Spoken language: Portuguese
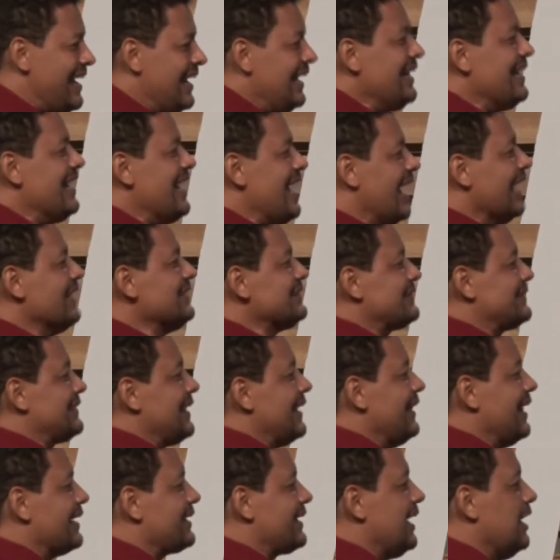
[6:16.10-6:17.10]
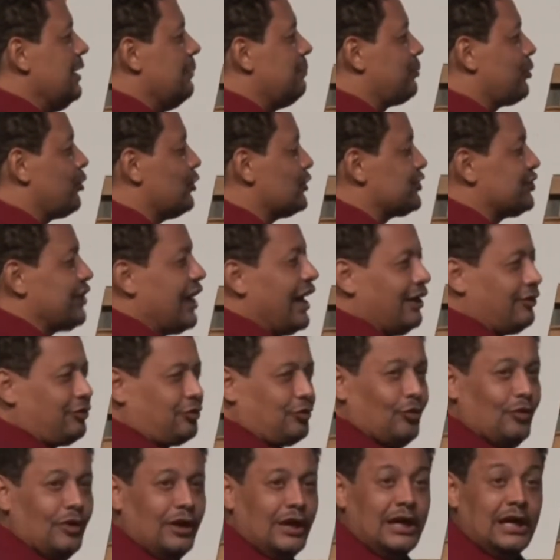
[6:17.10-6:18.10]
Ele entra naquele
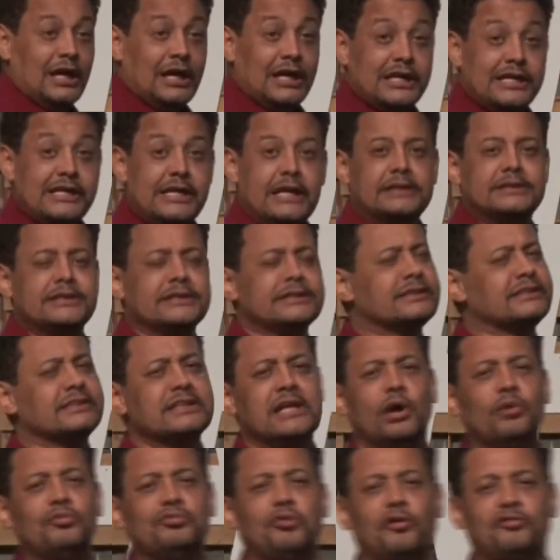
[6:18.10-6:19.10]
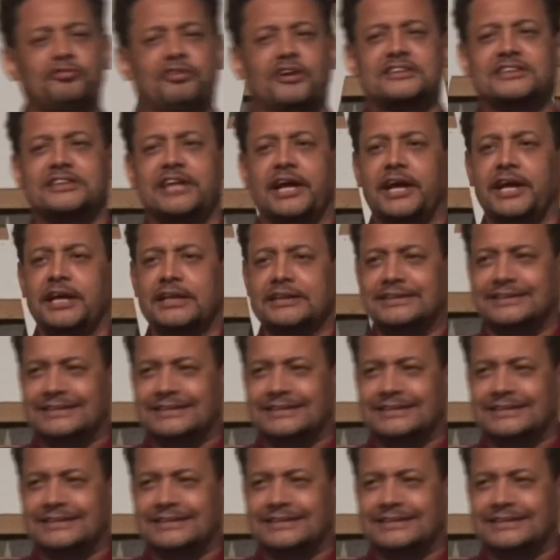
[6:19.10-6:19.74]
projeto e diz: Não vou fazer